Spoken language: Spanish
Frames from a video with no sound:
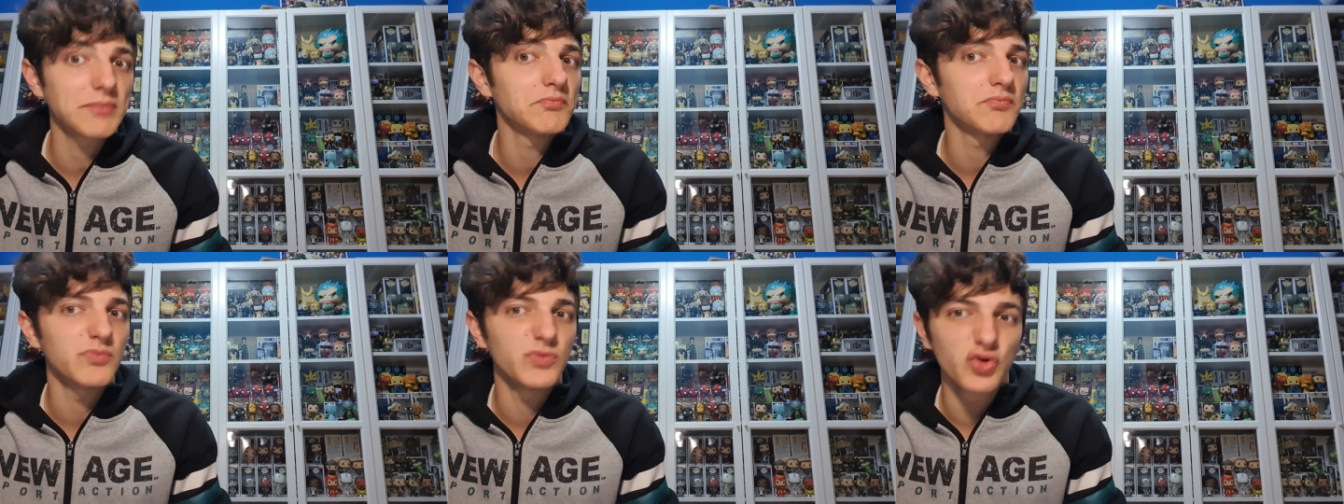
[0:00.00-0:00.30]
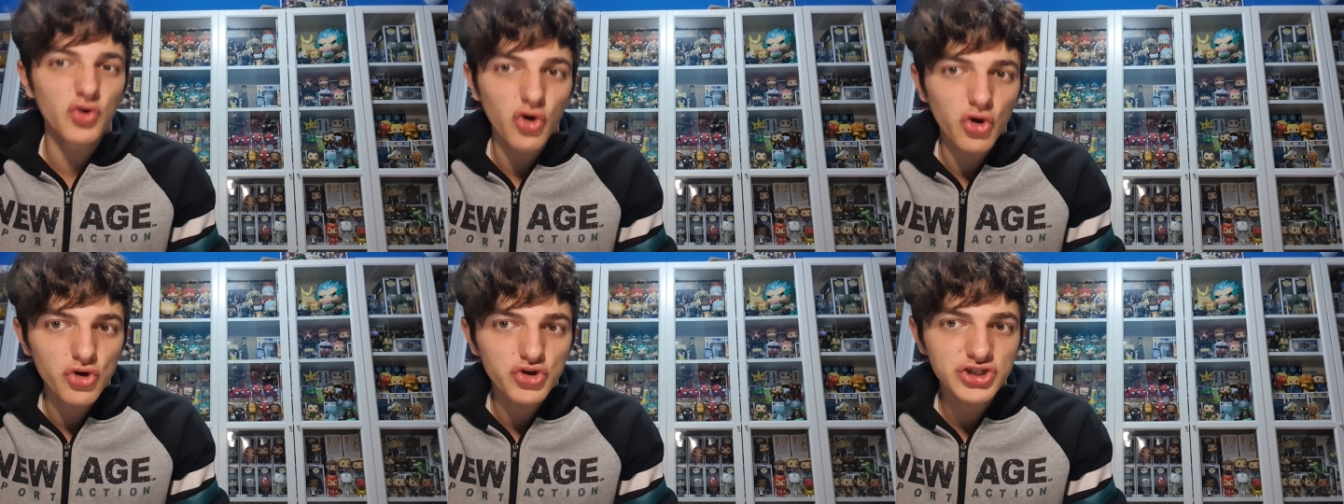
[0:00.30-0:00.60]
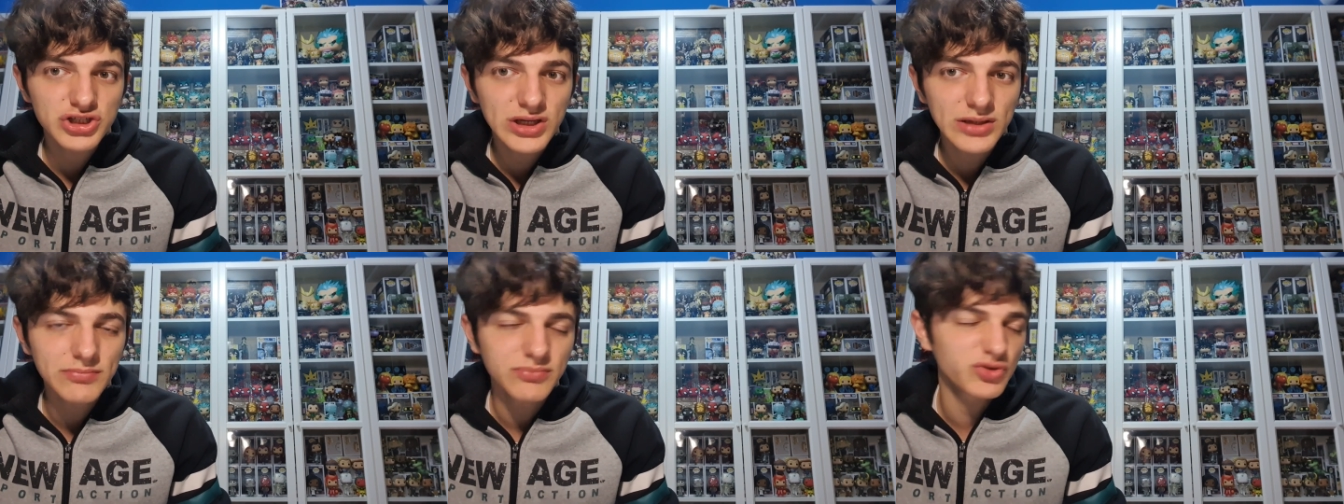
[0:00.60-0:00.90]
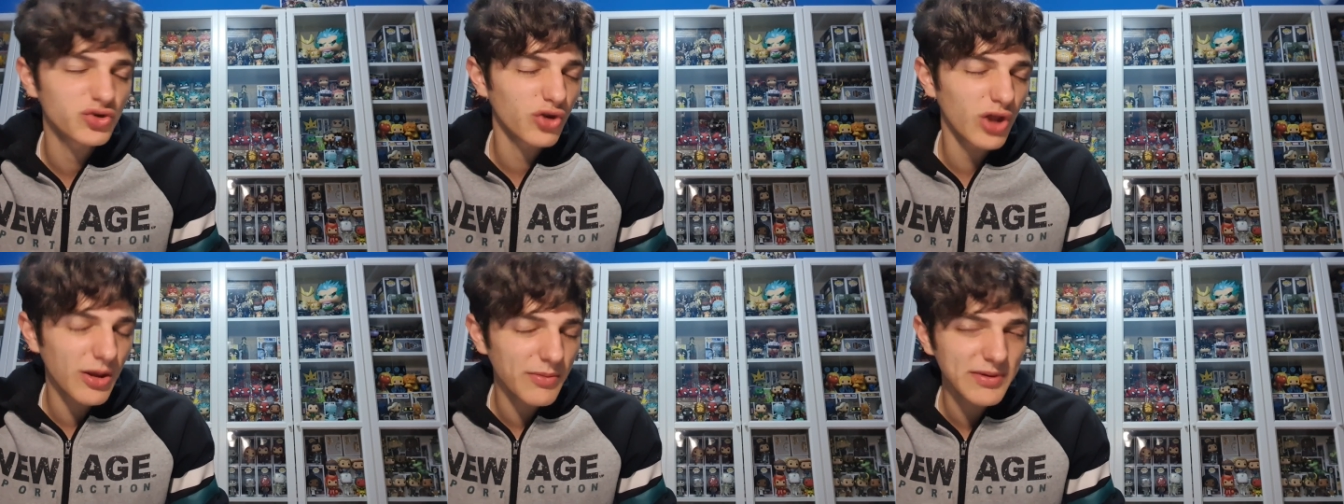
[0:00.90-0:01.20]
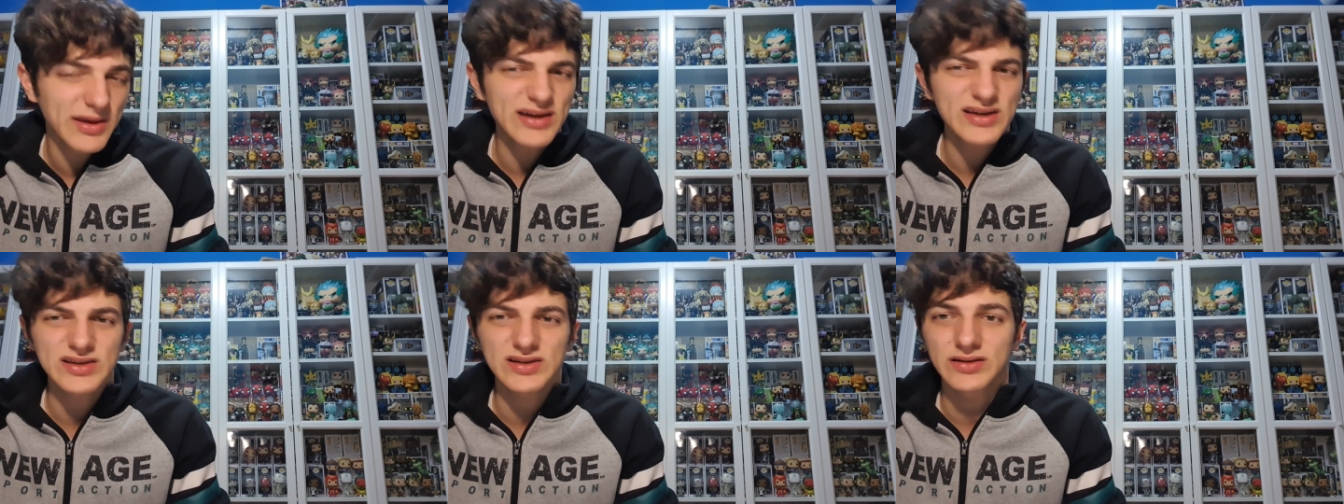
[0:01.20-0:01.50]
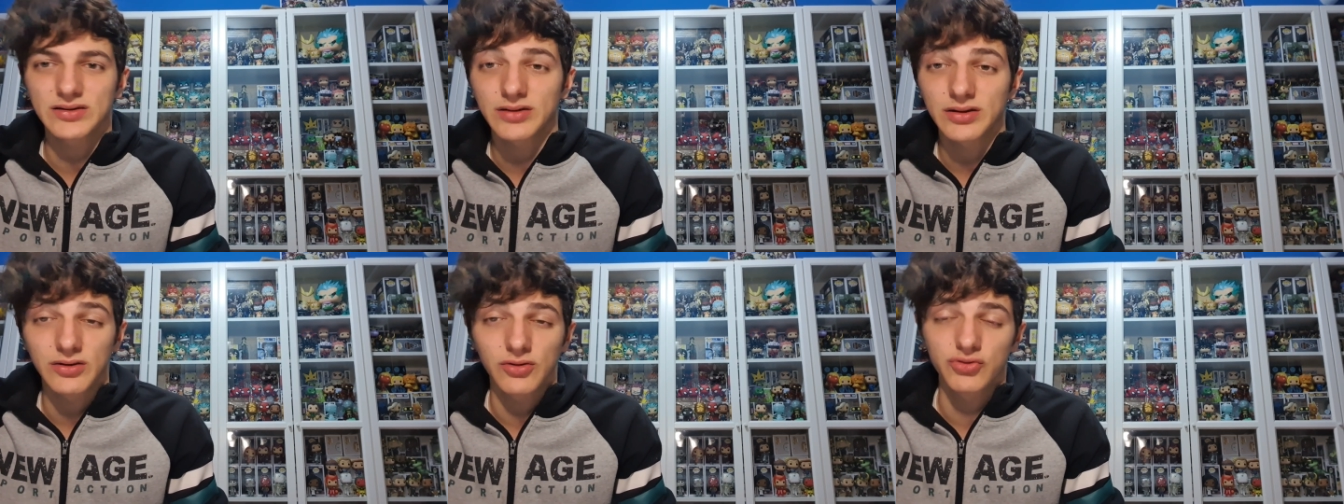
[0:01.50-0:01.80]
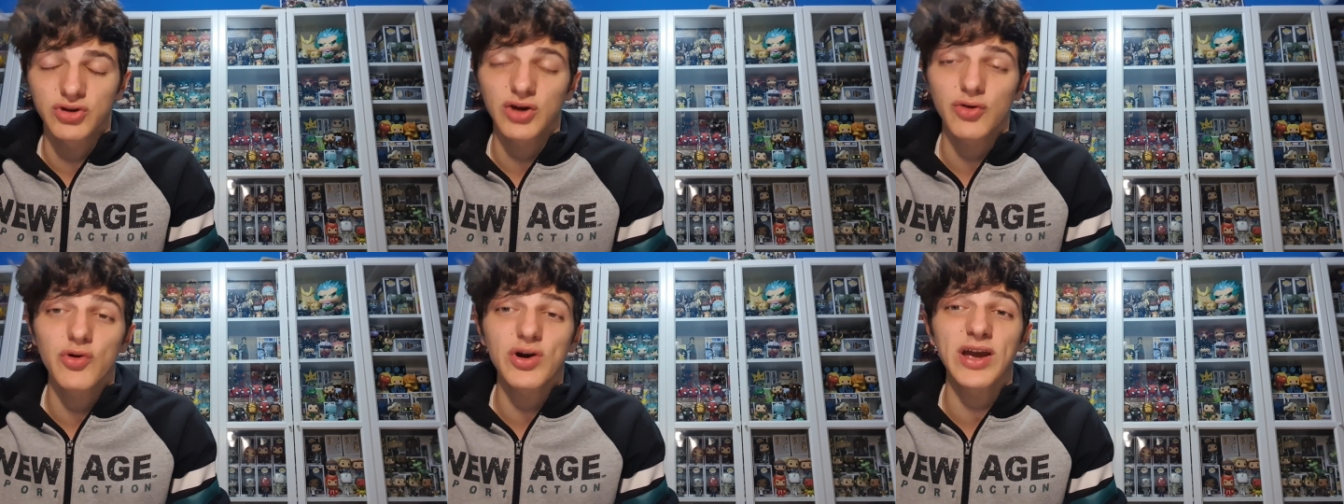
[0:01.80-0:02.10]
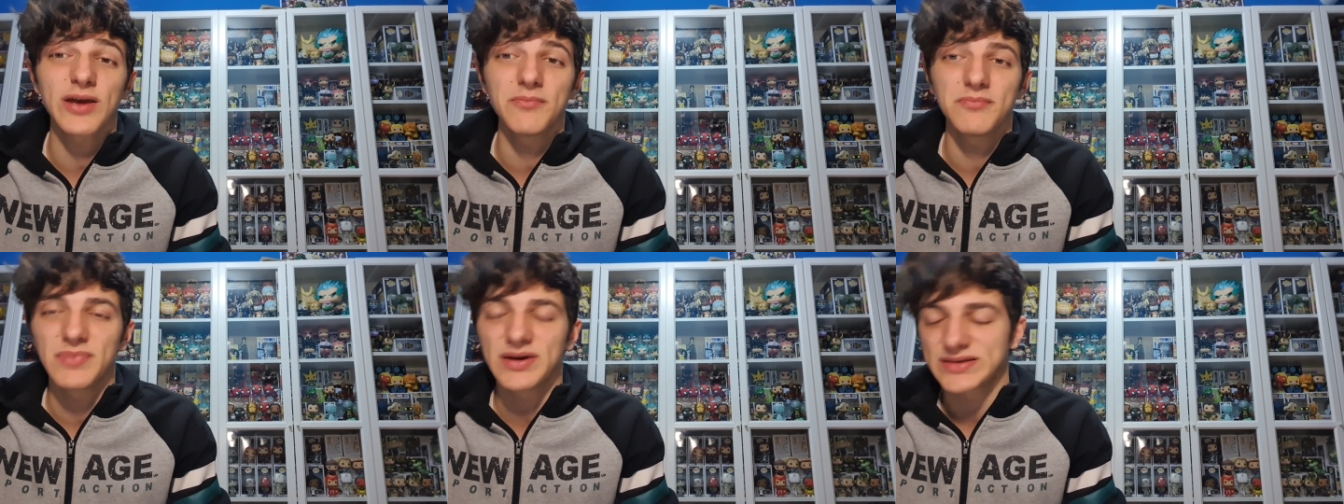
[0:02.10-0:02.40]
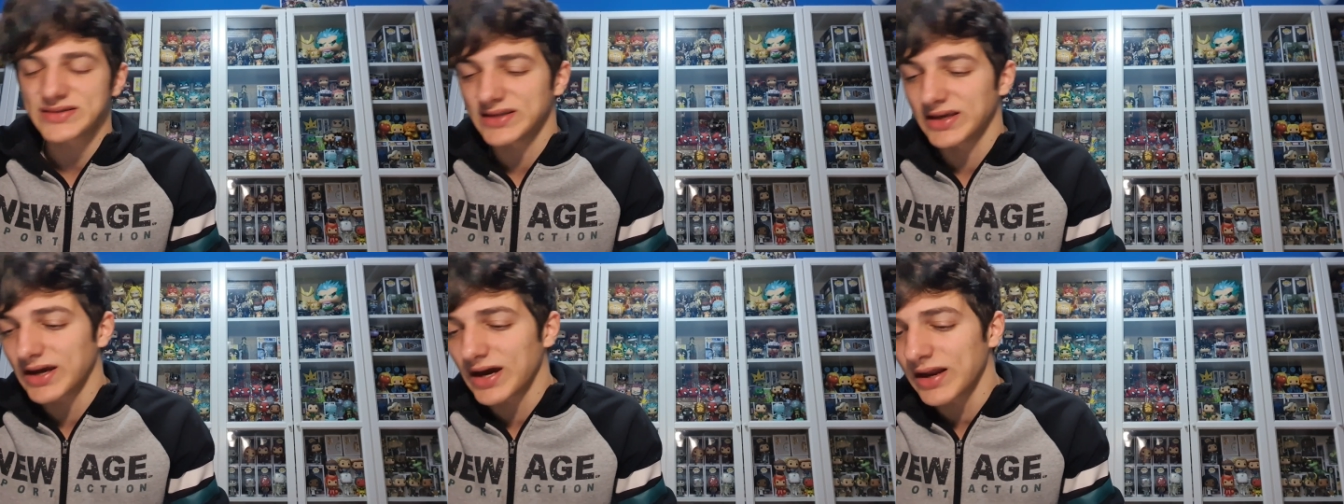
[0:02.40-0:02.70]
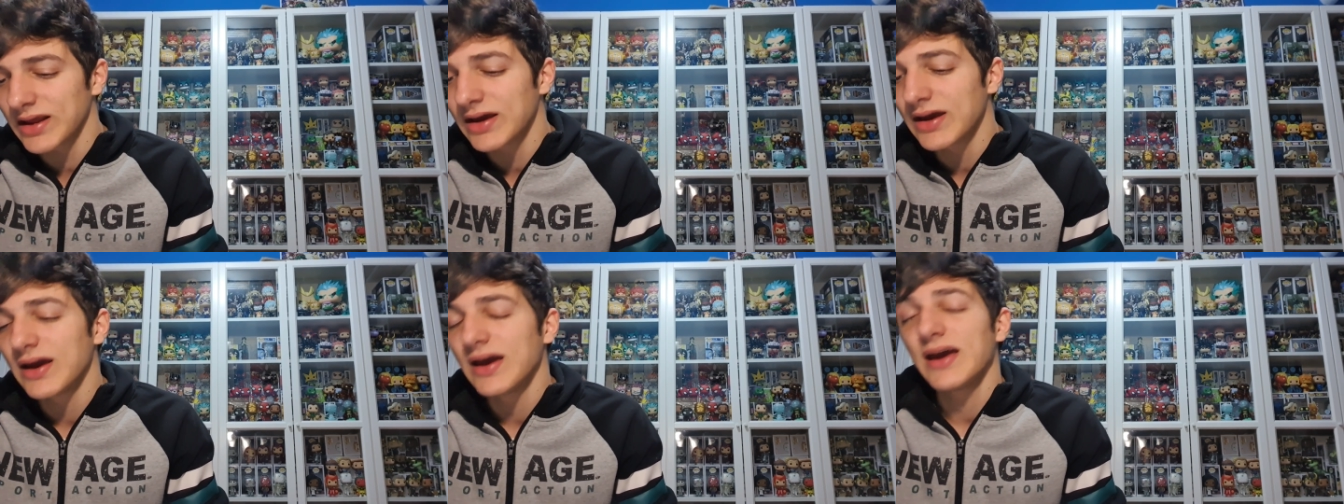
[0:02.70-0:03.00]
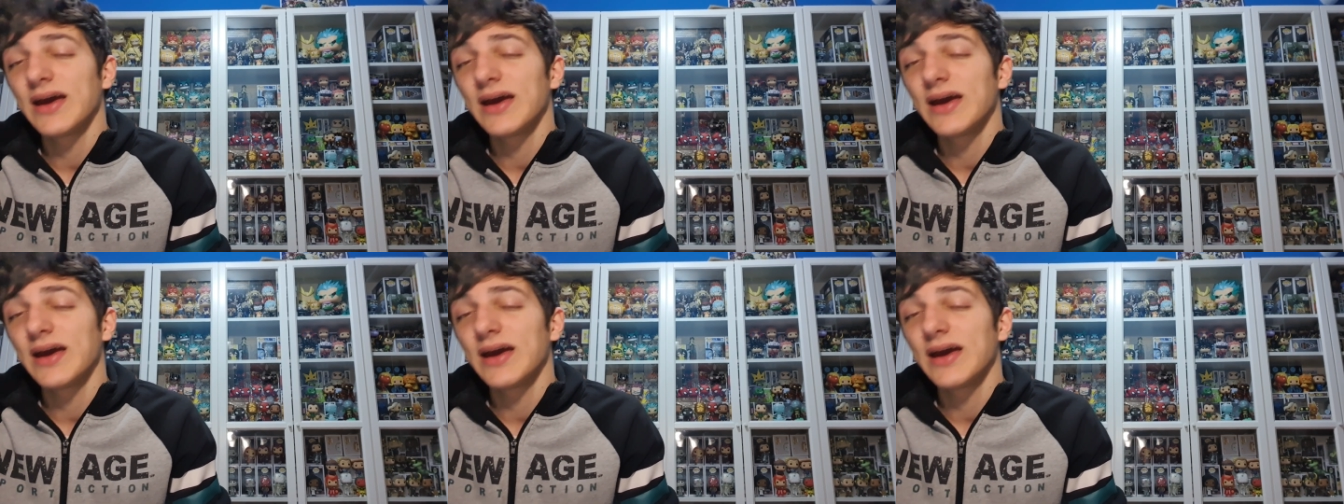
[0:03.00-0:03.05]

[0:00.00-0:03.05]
No lo sé todavía, lo tengo que investigar